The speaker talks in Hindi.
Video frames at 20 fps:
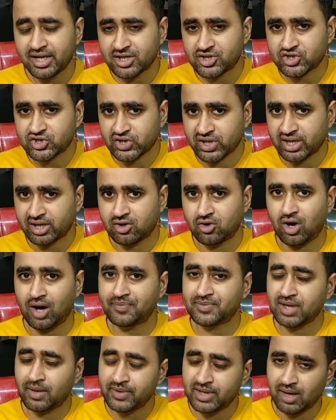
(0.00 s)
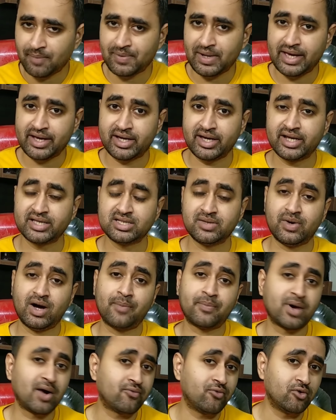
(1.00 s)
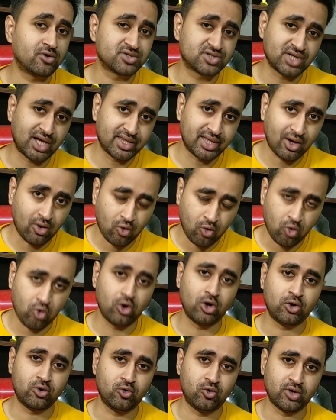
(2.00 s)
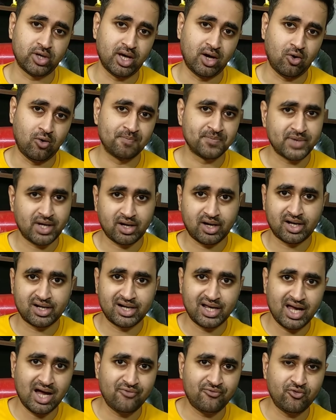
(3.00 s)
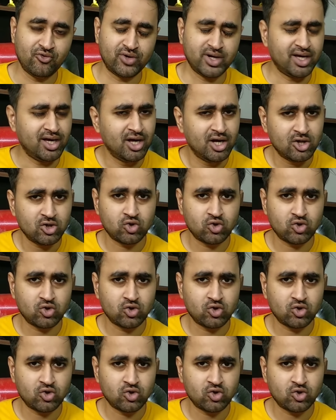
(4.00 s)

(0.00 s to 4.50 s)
इस ट्रिक को आप तभी अप्लाई करें जब आपका फ़ोन ज़्यादा ओल्ड हो गया हो अगर नया फ़ोन है